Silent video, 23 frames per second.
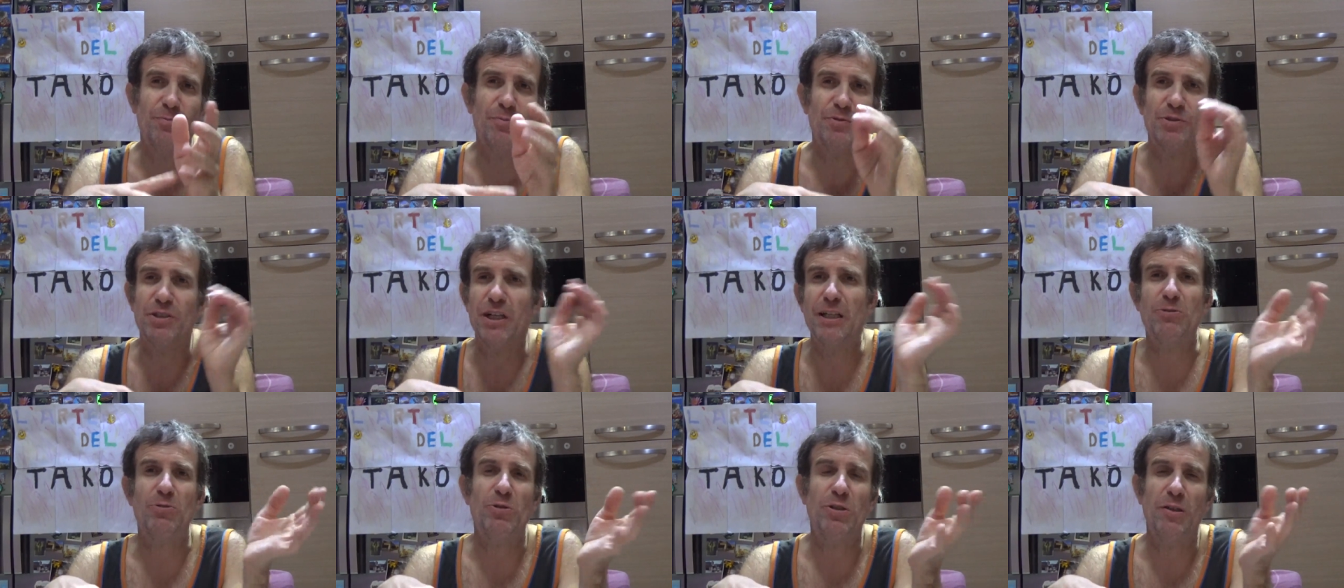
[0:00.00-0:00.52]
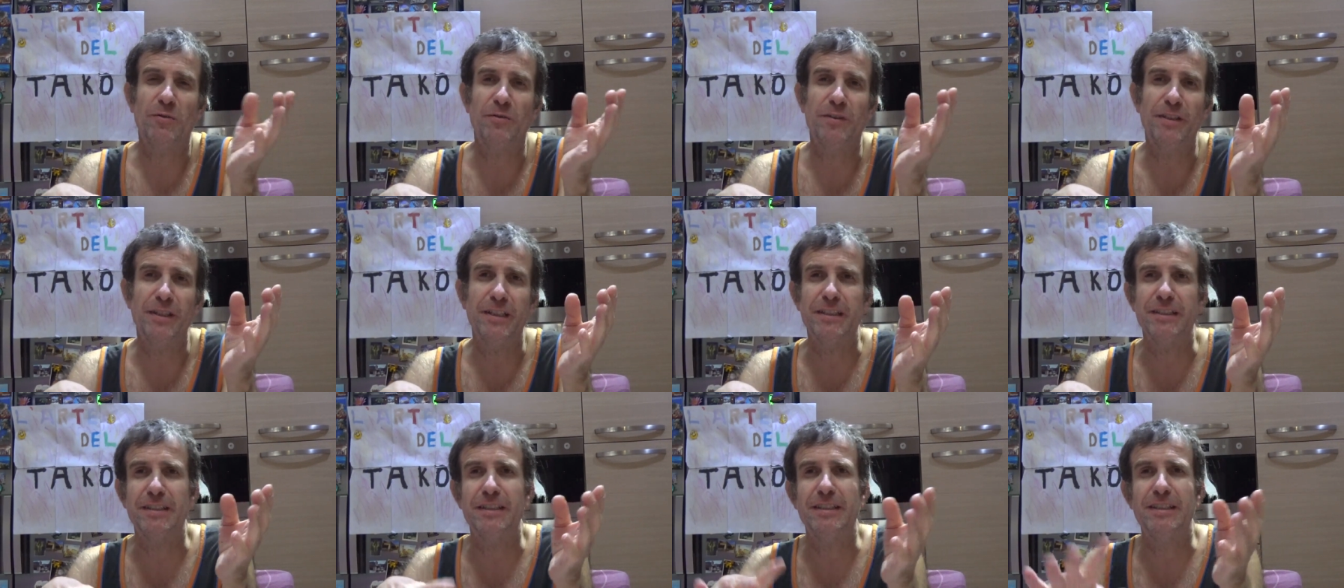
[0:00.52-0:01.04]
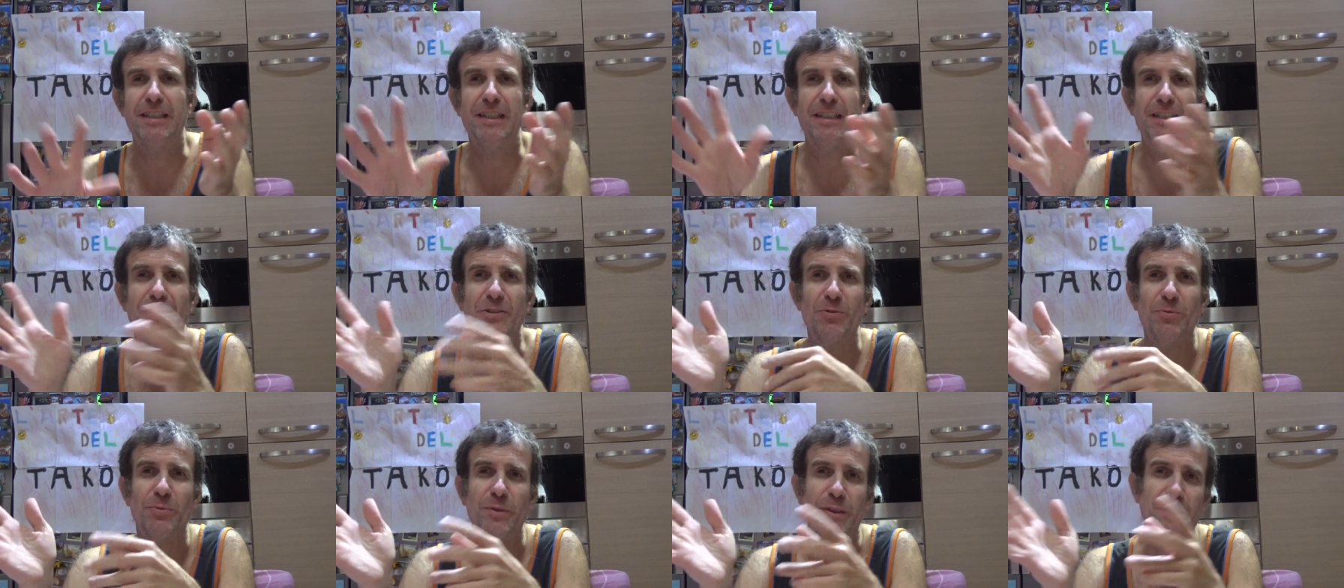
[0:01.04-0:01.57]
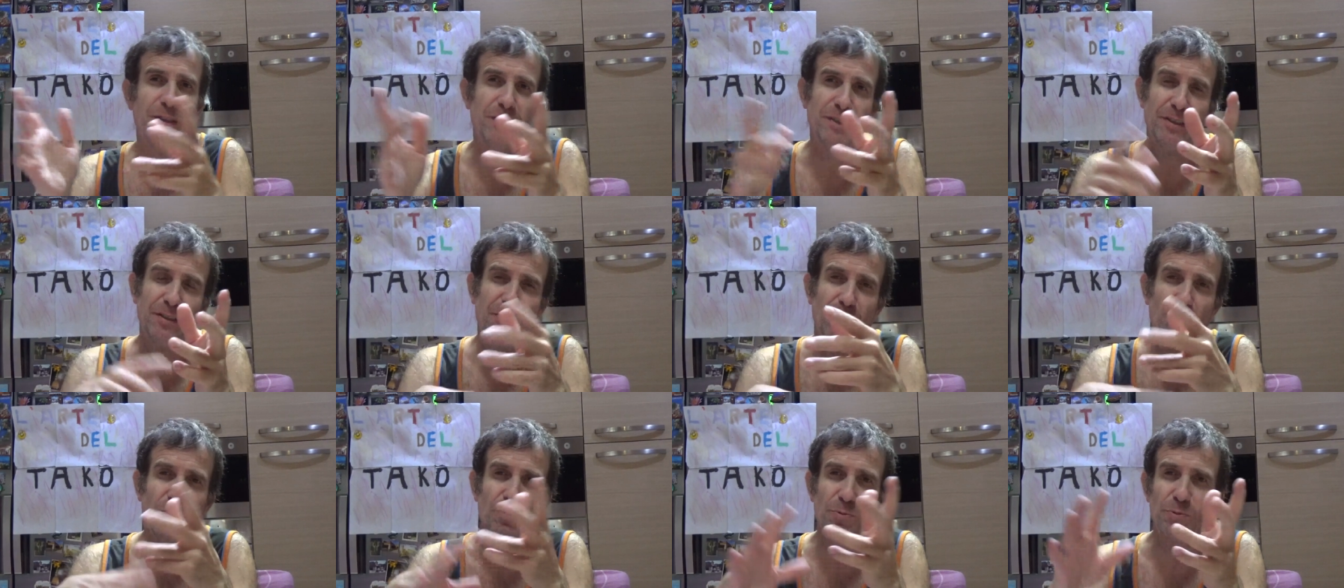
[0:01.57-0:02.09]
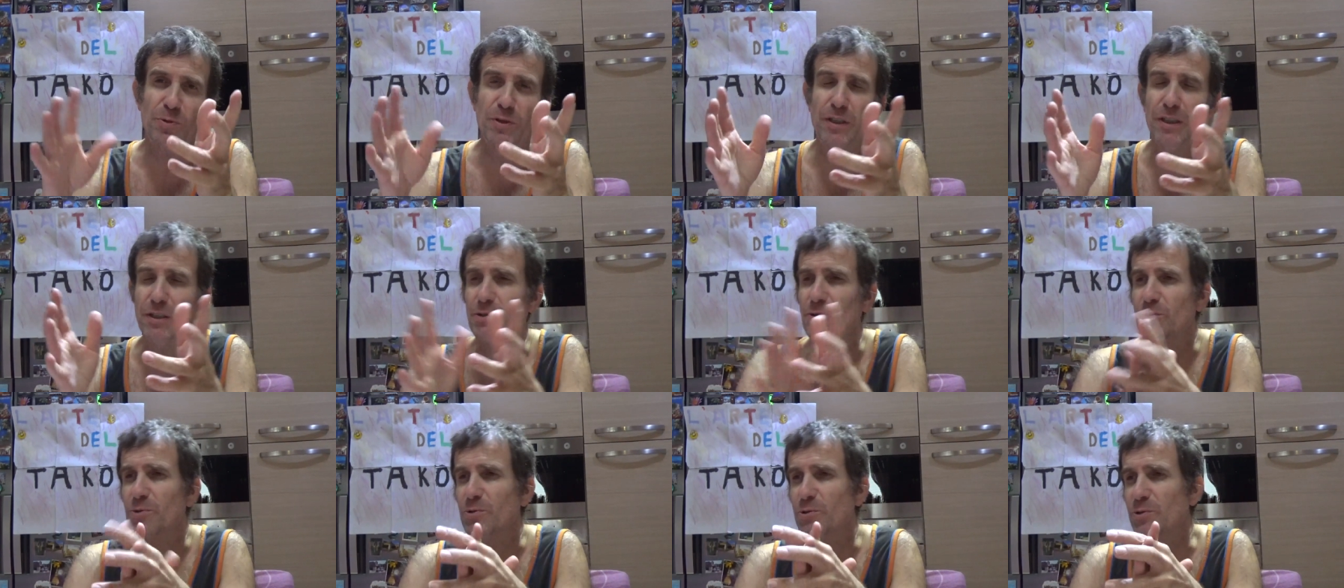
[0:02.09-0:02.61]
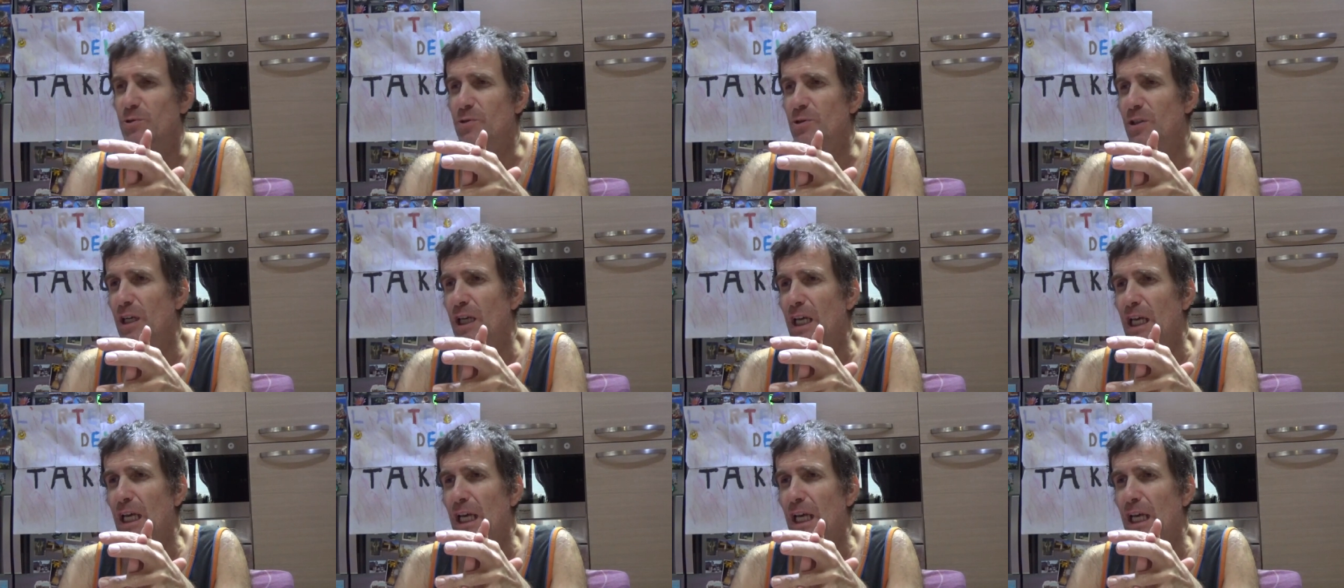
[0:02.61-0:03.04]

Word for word: salto da venerdì alla domenica come un canguro